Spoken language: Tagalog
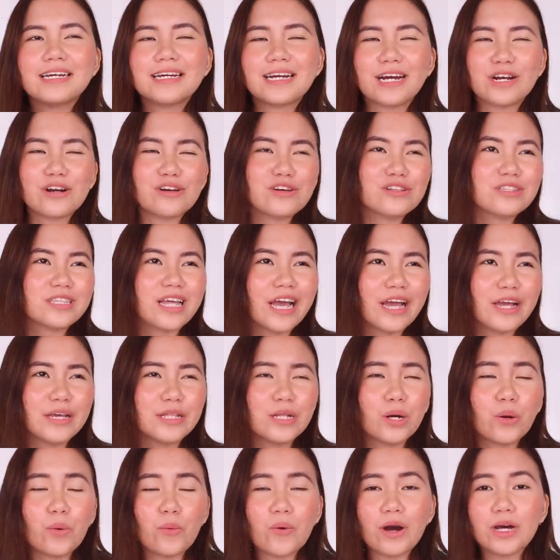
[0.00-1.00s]
nagkaroon tayo
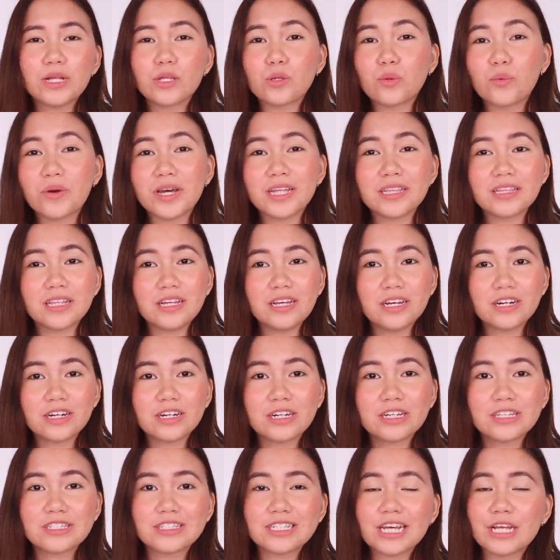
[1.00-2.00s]
ng
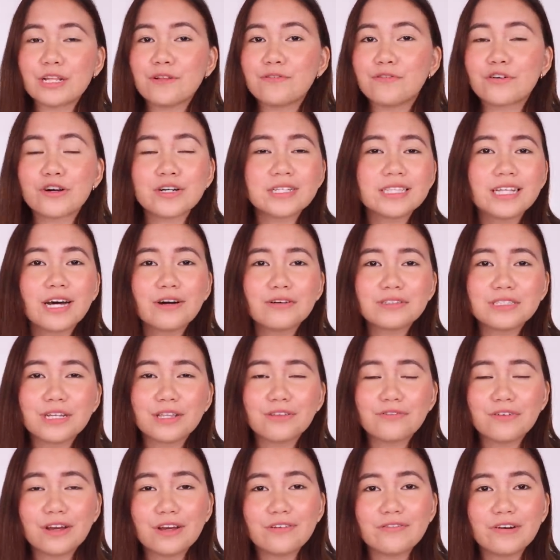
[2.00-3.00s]
120Hz and
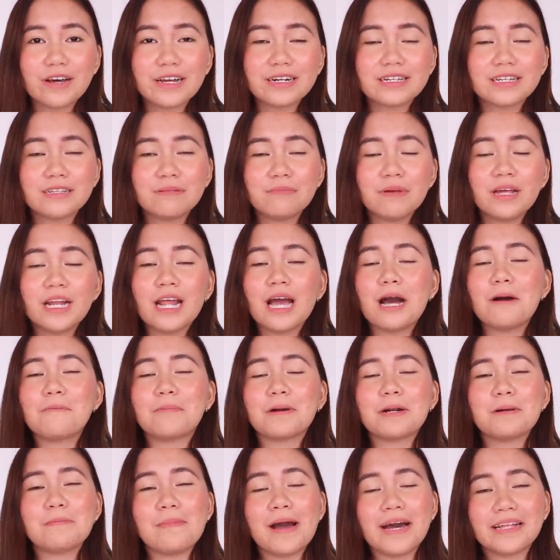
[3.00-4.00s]
4,500 mAh
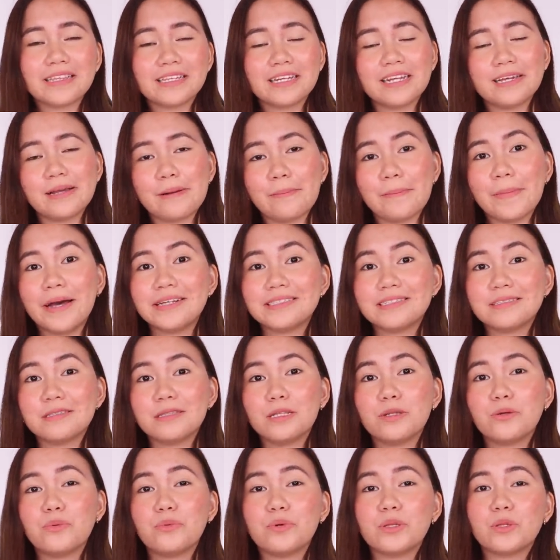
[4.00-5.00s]
battery
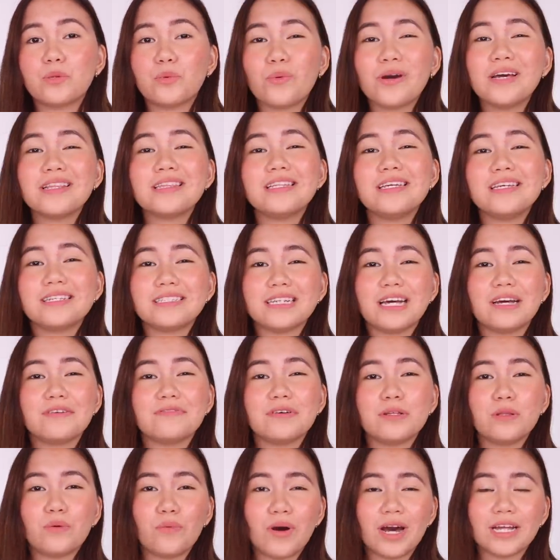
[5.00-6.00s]
capacity with
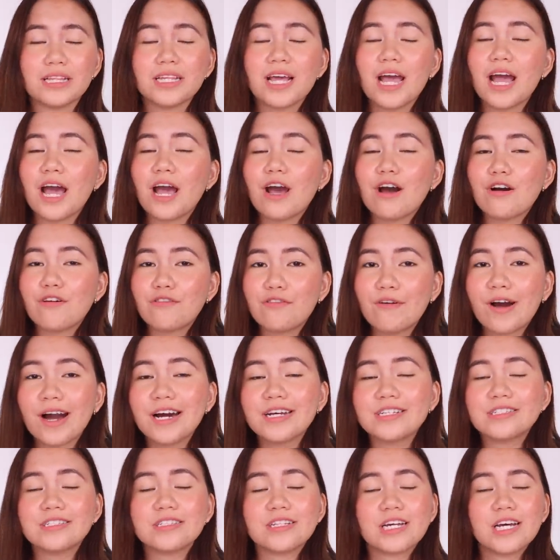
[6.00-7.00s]
27W
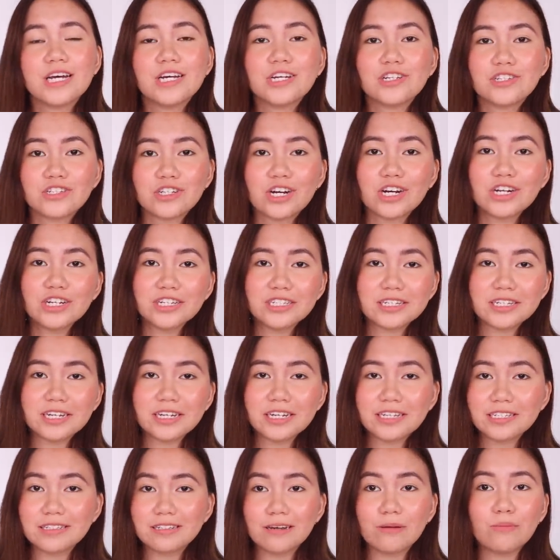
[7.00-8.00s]
fast
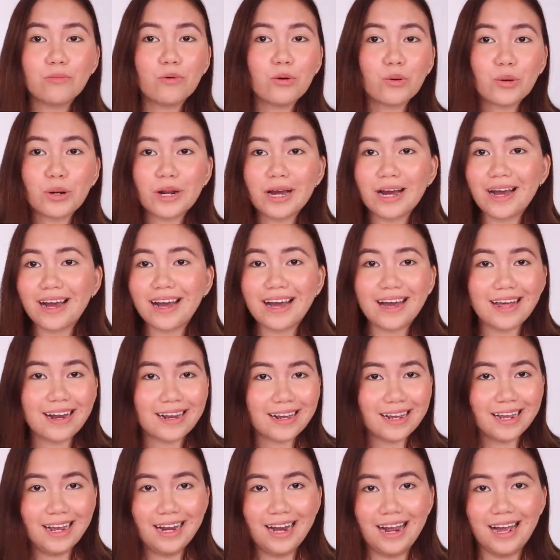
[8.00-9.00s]
charging sa murang
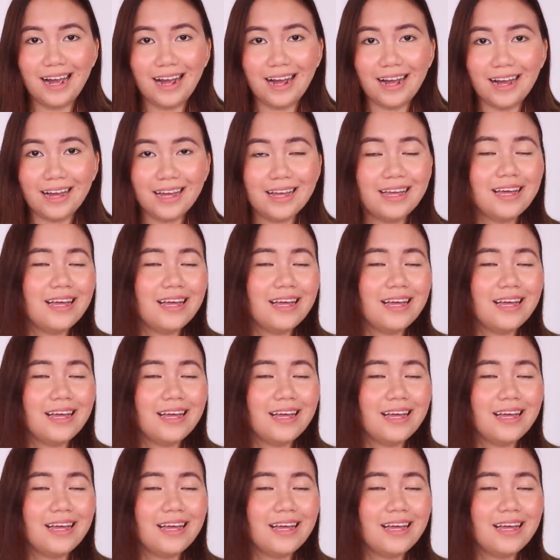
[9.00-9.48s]
halaga lang.